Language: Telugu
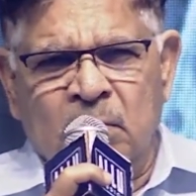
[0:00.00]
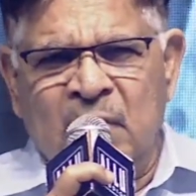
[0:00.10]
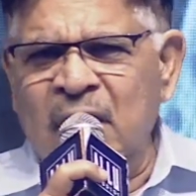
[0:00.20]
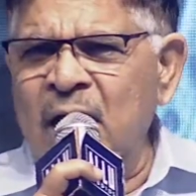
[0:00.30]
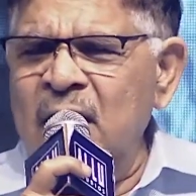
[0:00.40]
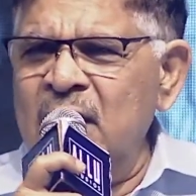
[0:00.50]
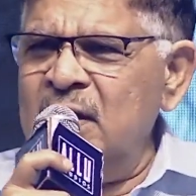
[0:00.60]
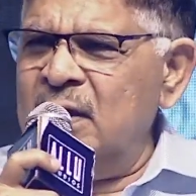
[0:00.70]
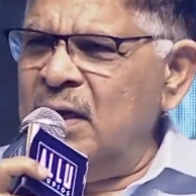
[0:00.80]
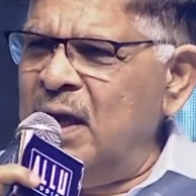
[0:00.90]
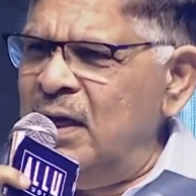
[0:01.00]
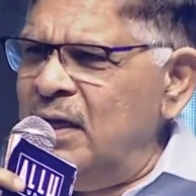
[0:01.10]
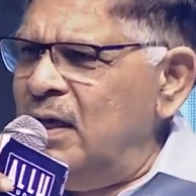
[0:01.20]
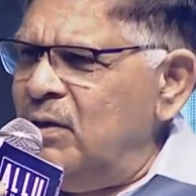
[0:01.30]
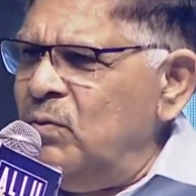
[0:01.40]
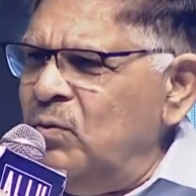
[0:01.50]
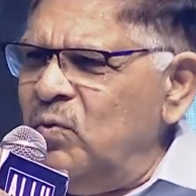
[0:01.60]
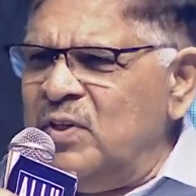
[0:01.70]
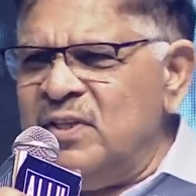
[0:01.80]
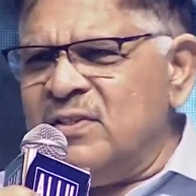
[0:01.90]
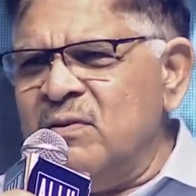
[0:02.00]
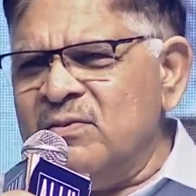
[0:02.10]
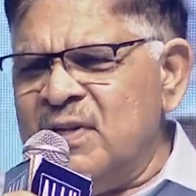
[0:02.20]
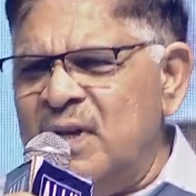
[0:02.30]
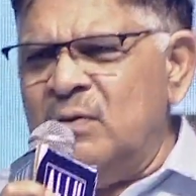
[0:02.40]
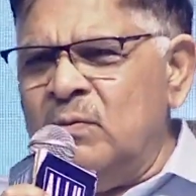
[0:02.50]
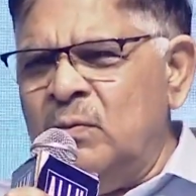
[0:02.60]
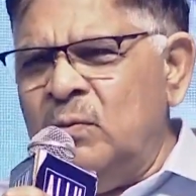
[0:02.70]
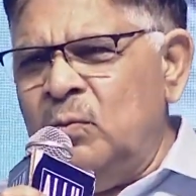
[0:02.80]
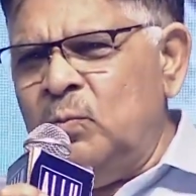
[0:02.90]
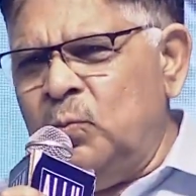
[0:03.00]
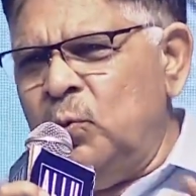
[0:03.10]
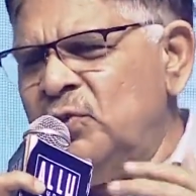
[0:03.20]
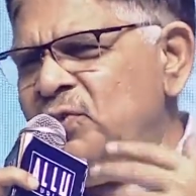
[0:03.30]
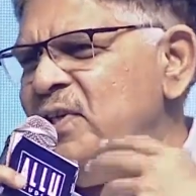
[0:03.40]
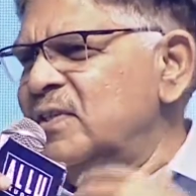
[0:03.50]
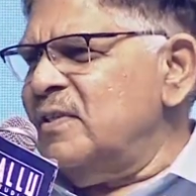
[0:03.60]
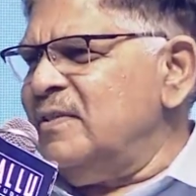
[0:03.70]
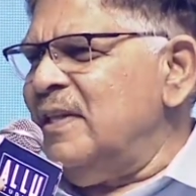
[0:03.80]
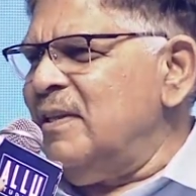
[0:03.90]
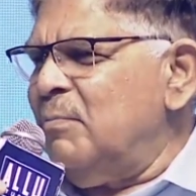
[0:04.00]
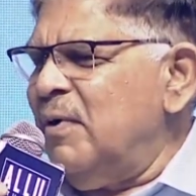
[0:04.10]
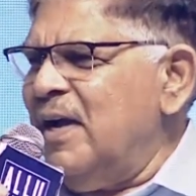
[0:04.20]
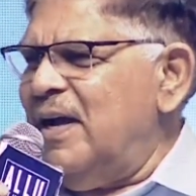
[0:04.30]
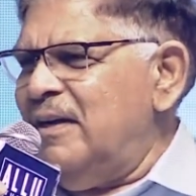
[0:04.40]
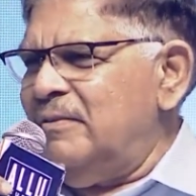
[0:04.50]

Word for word: మా నాన్నగారు వంద సంవత్సరాలు పూర్తి చేసిన సందర్భంగా